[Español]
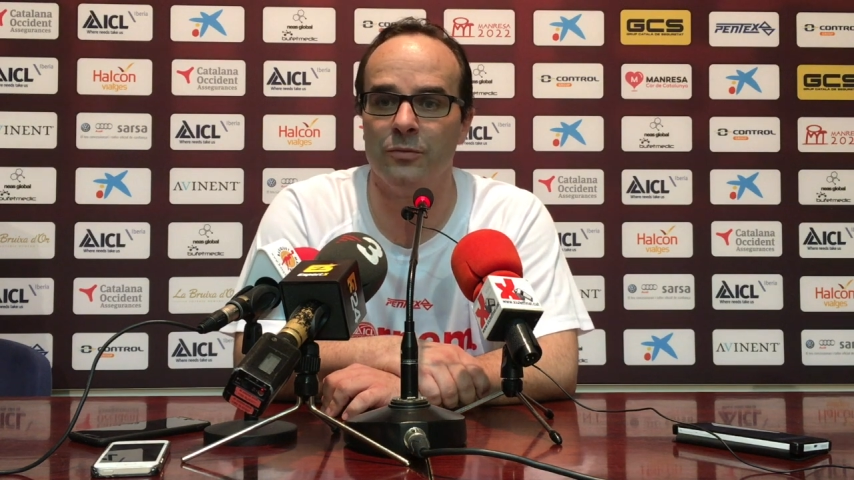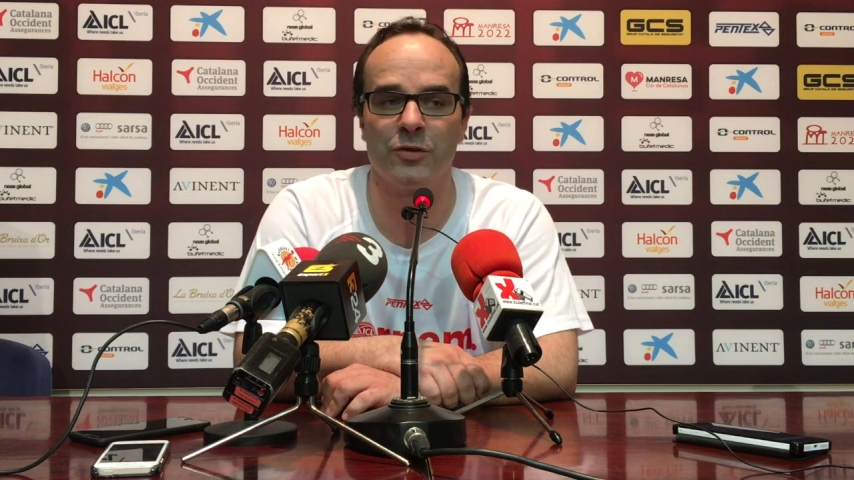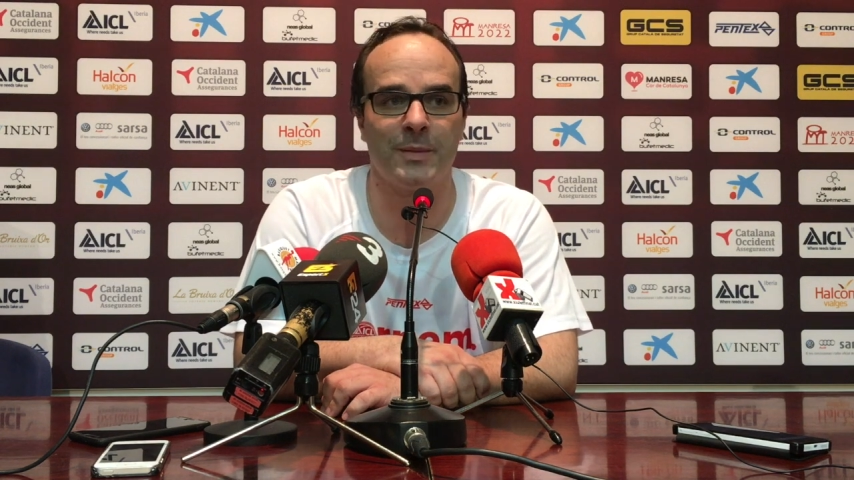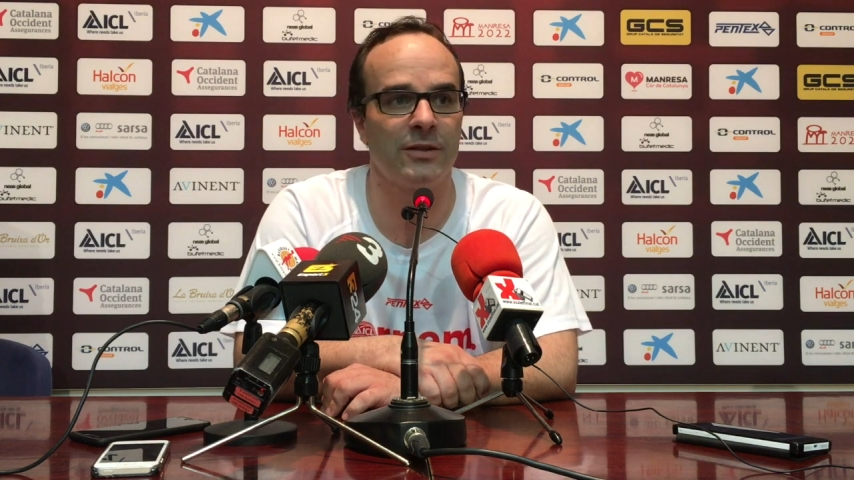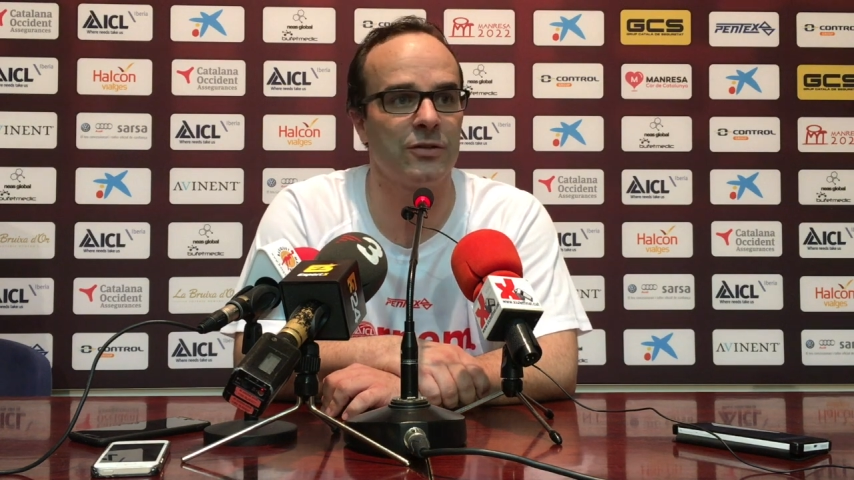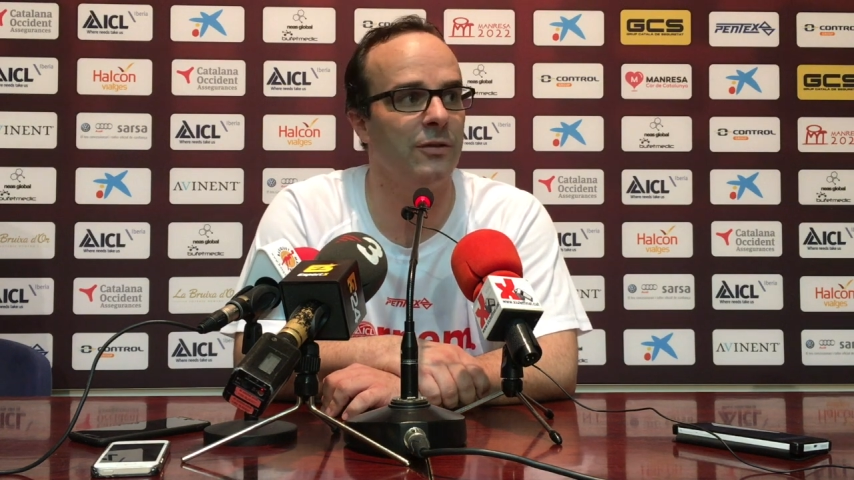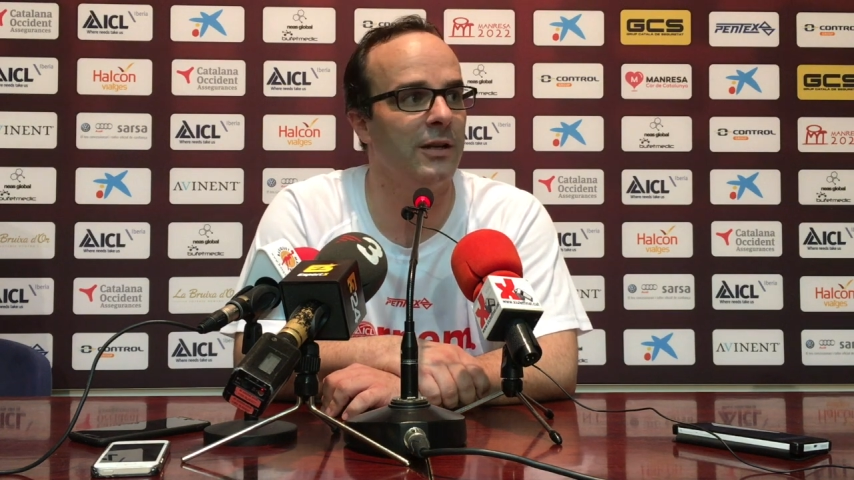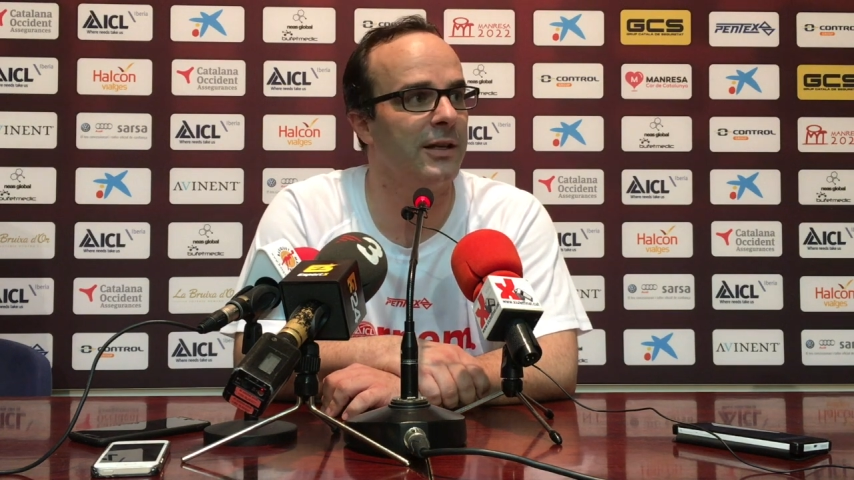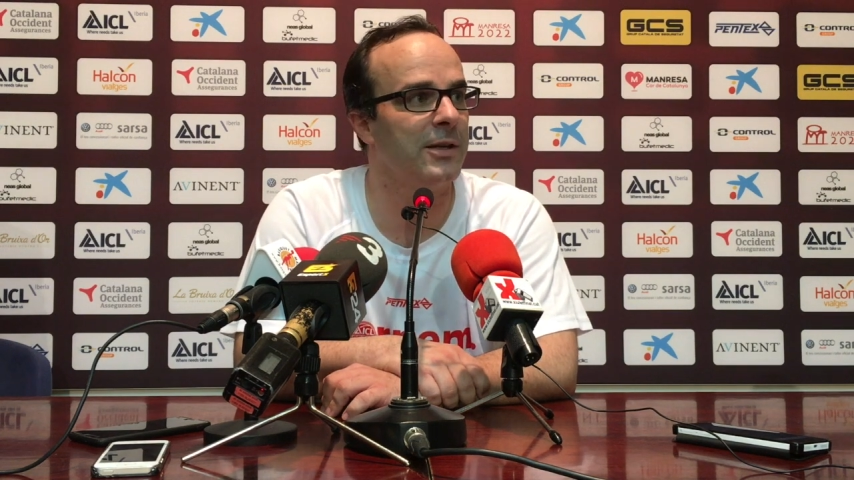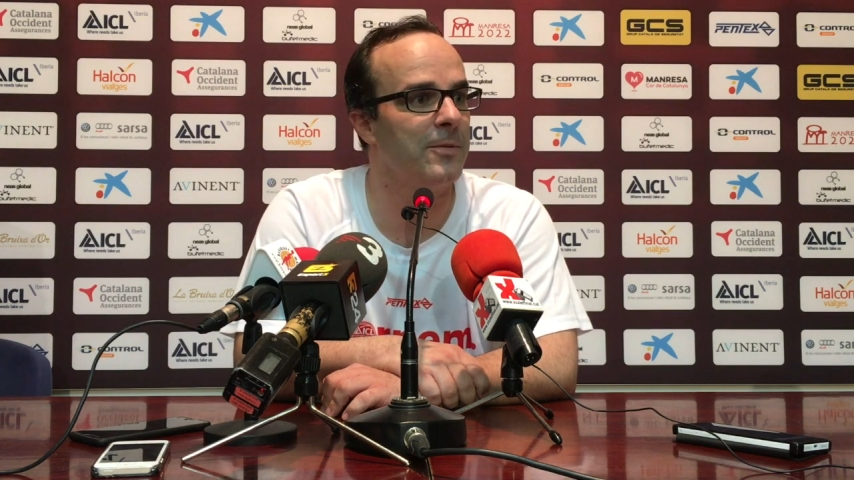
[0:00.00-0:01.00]
muchos partidos con
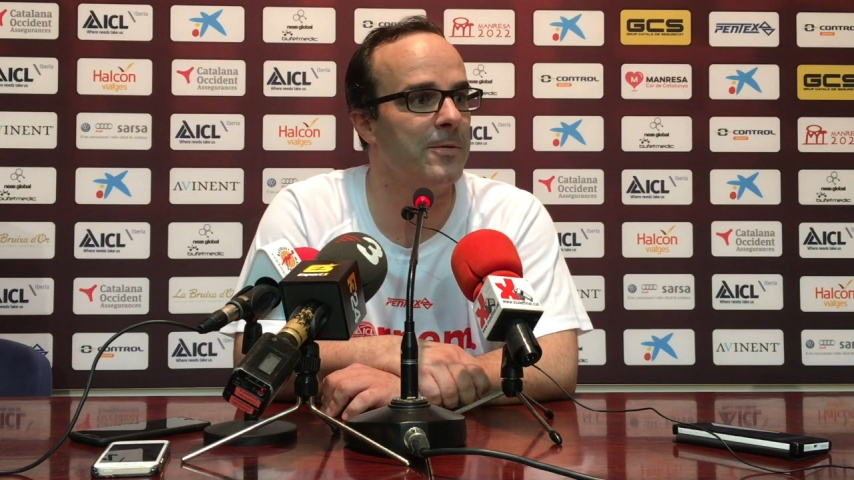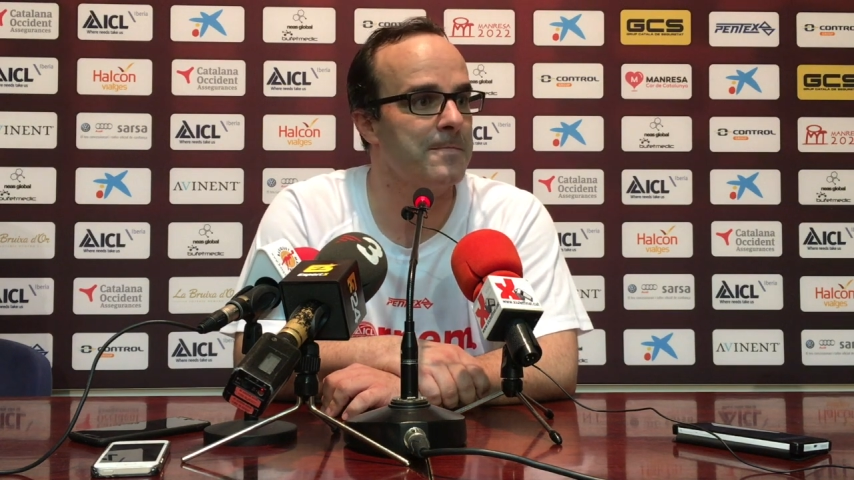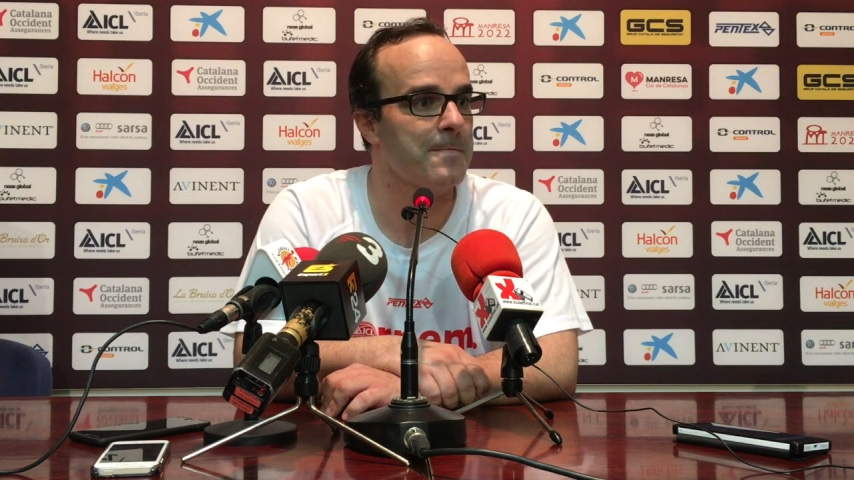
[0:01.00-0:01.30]
el equipo,